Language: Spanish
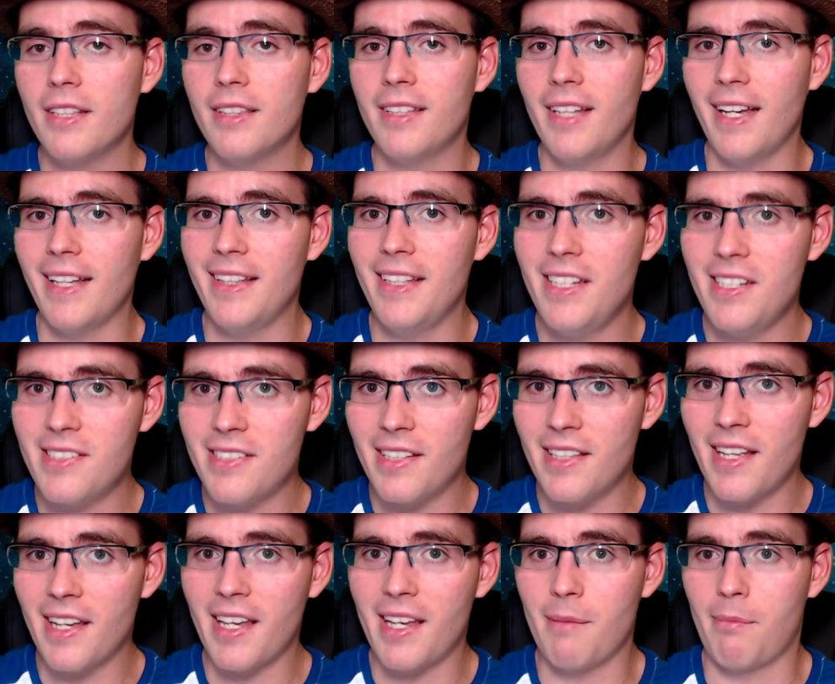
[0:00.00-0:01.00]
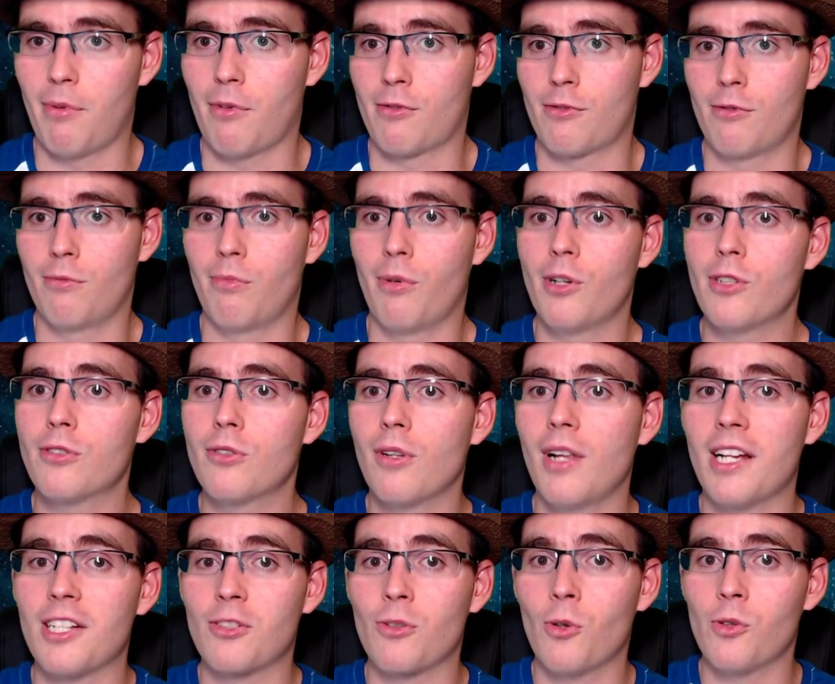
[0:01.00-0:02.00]
te dice de que por supuesto
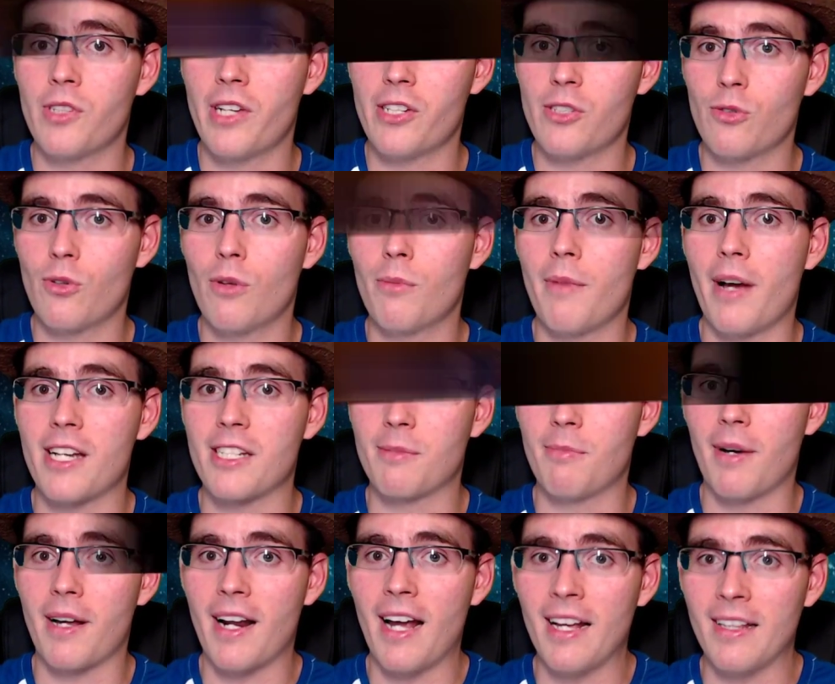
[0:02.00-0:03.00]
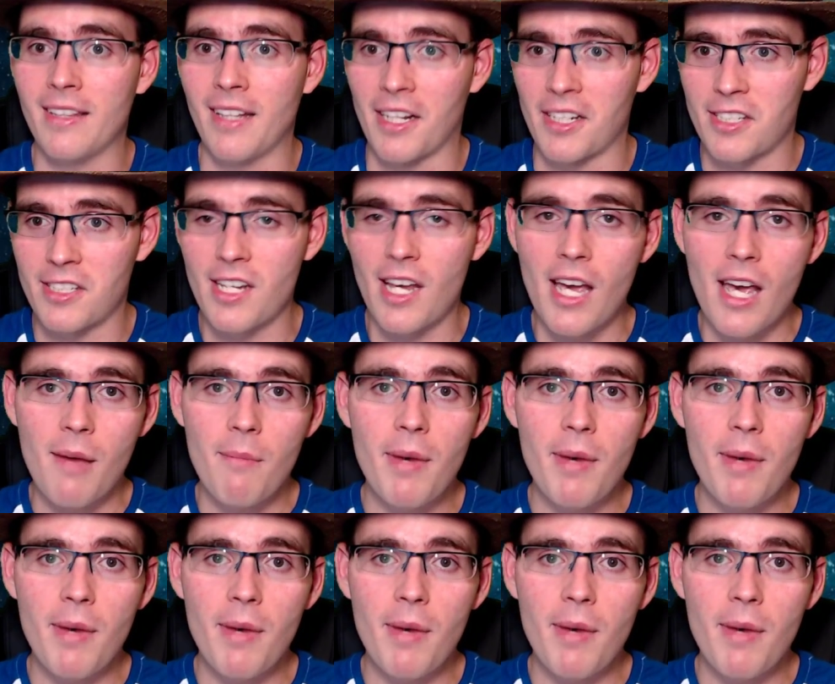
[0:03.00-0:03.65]
las cosas son más baratas.